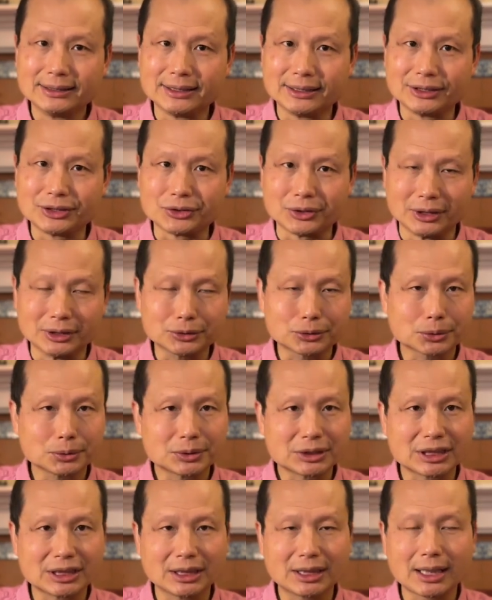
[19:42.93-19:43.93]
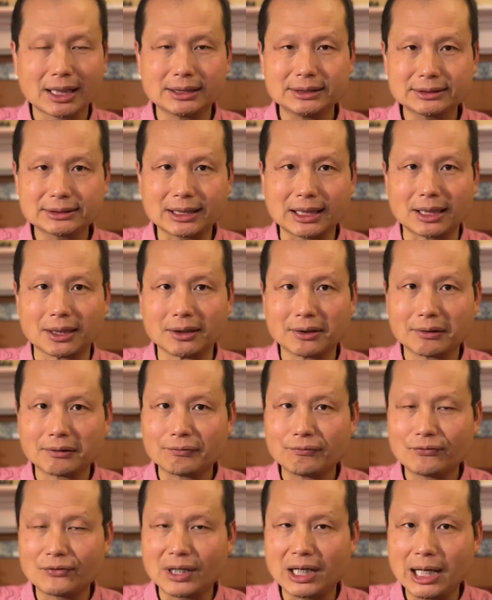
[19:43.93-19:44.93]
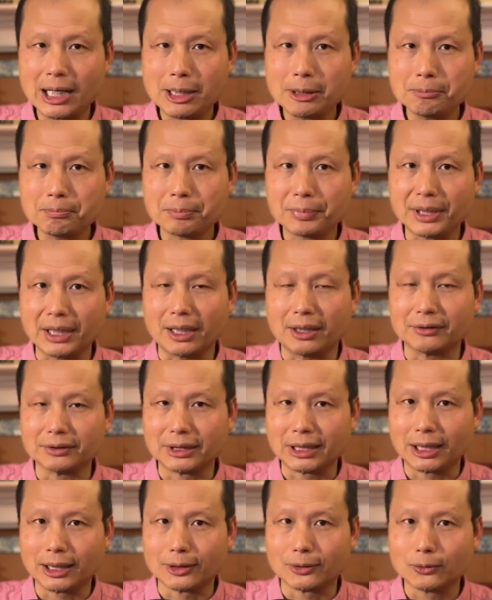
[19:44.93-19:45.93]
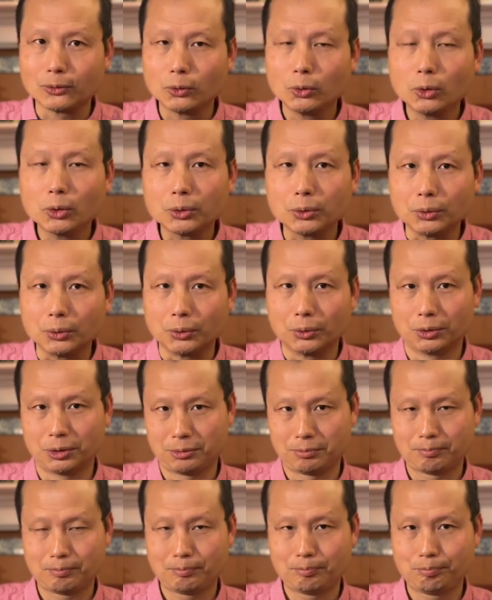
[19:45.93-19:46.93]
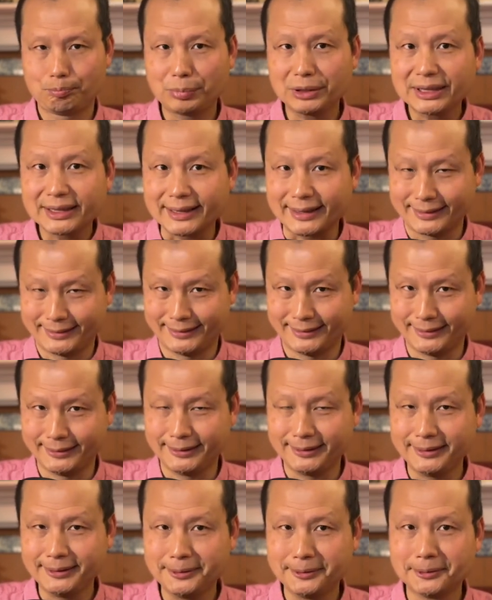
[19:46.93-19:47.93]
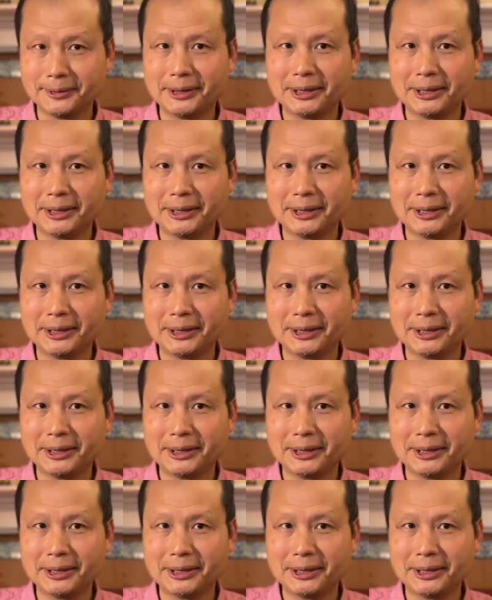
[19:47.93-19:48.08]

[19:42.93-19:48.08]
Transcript: 学术期刊上发表的论文，不等你